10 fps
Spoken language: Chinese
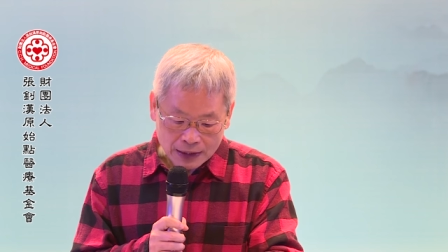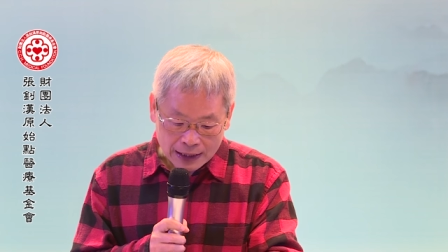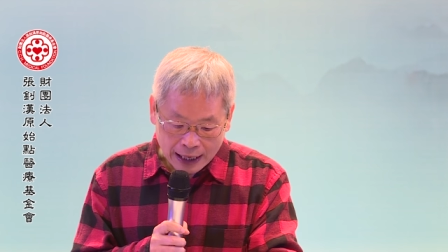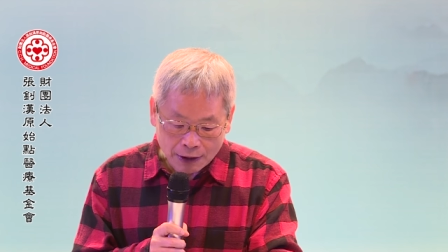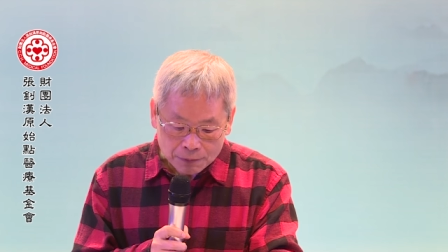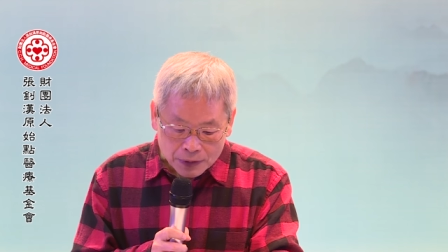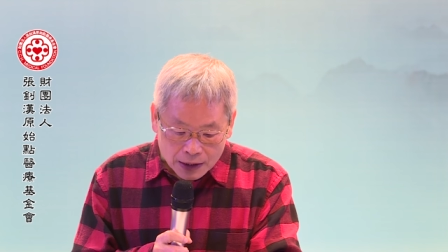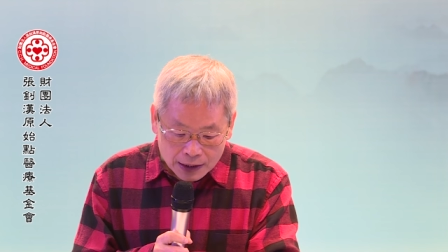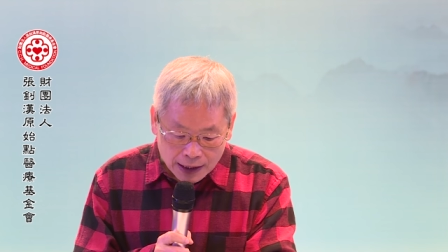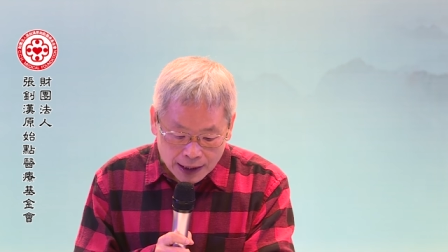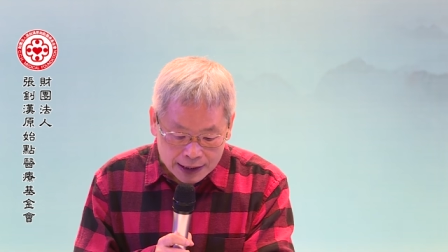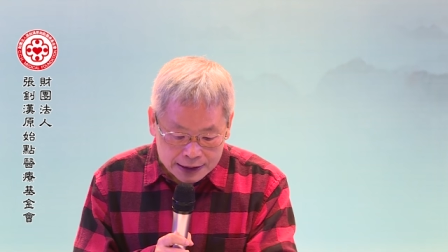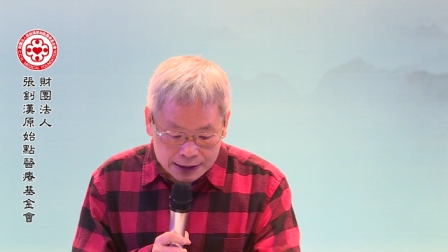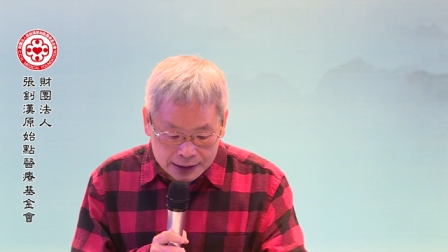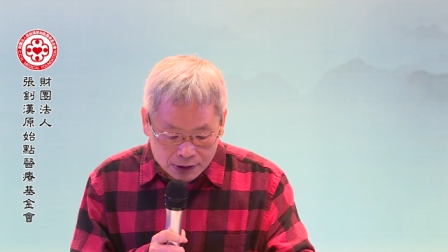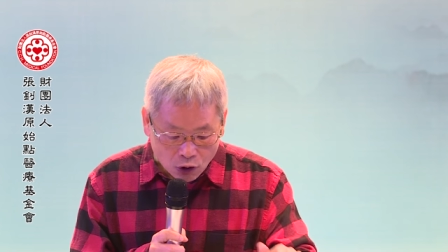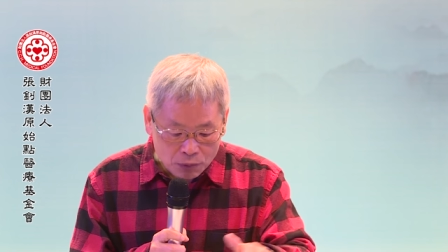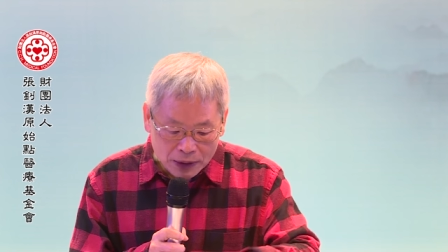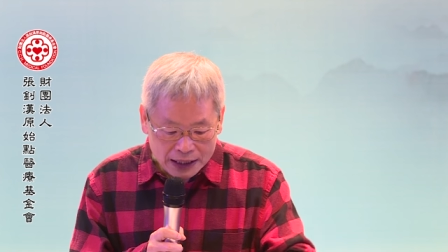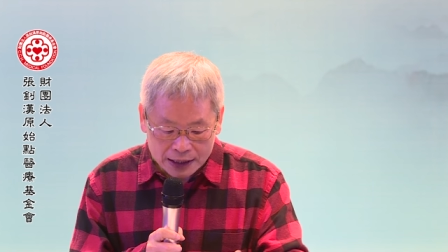好，那后
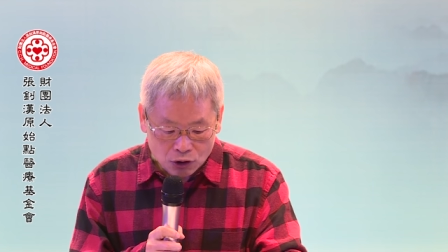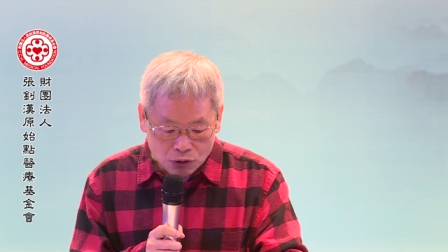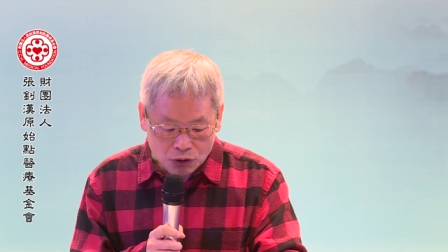面也都